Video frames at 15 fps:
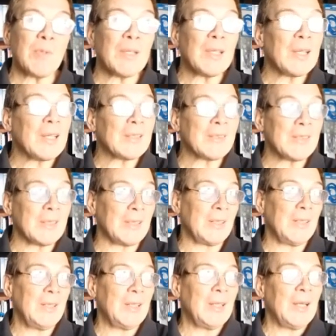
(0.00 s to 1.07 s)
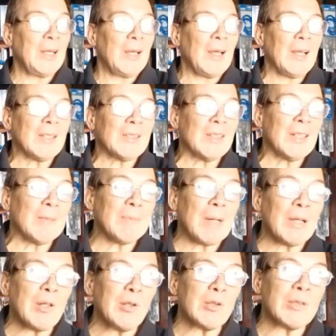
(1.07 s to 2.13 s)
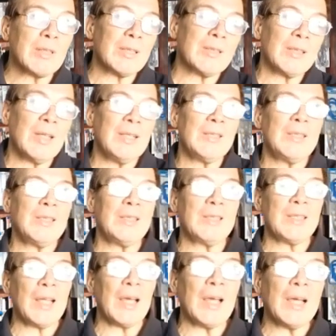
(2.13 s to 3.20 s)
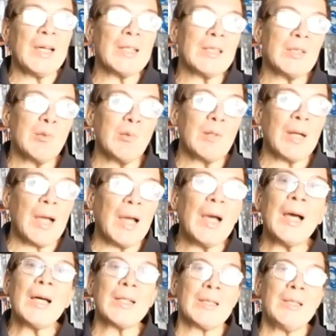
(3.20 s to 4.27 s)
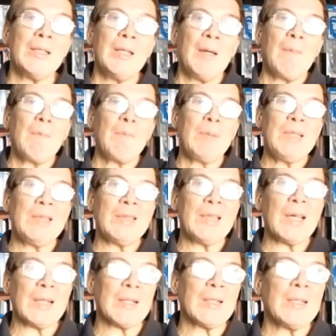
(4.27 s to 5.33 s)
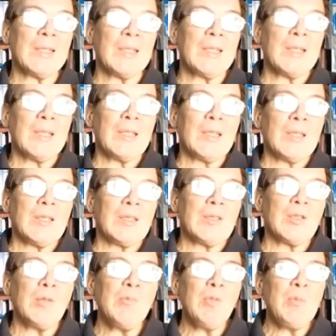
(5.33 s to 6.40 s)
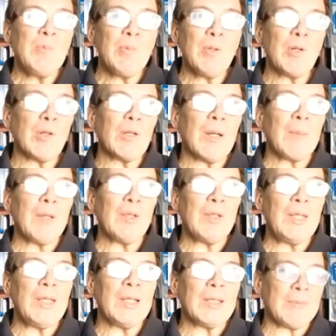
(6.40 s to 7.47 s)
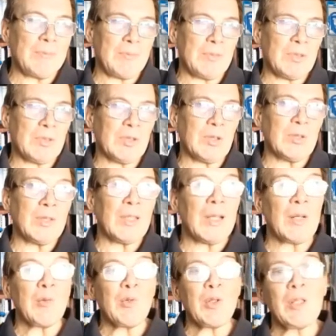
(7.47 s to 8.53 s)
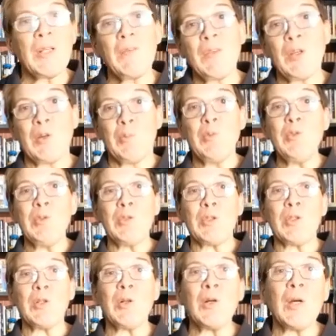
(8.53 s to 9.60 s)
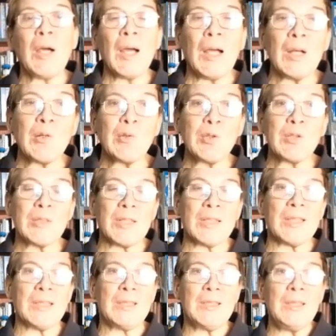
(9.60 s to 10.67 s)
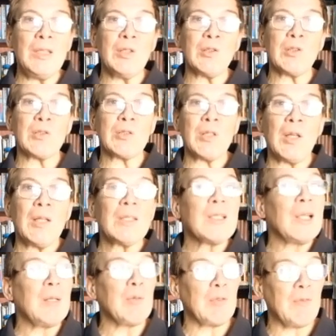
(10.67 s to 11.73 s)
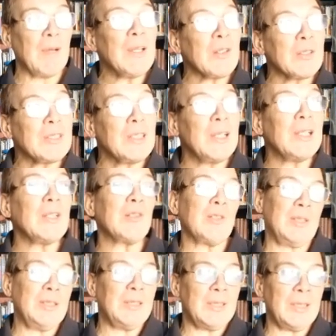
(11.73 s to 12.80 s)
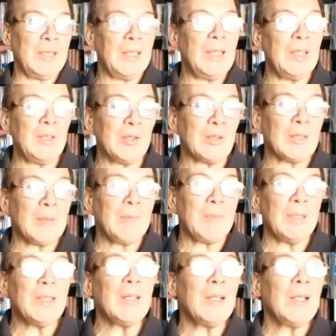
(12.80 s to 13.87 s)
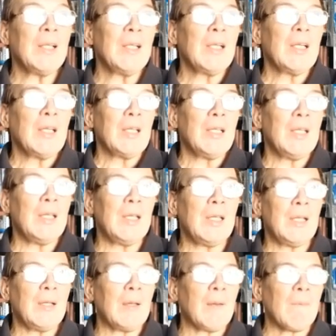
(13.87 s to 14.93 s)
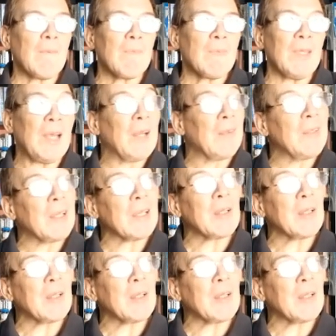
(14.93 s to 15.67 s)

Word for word: pueden hacer. Hacer ambas cosas, entintar, dibujar, pintar. Son muy pocos, la mayoría son algunos del viejo mundo, algunos argentinos, tenemos varios chilenos entre ellos también, eh, de la vieja